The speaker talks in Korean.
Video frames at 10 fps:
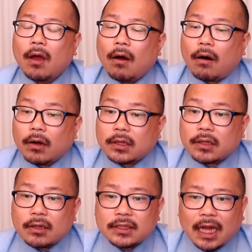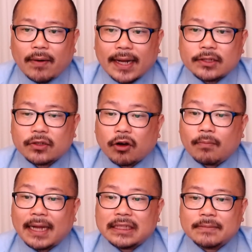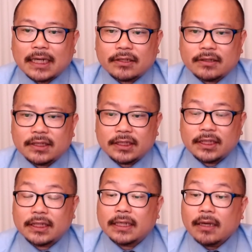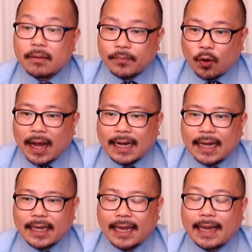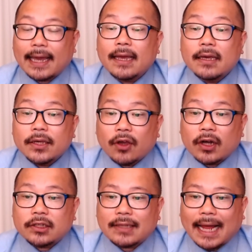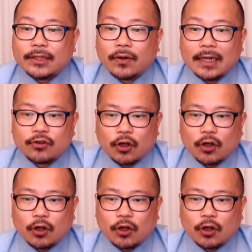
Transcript: 어떤 상황에서 저런 말씀을 하셨는지 명확하게 여기서 단정할 수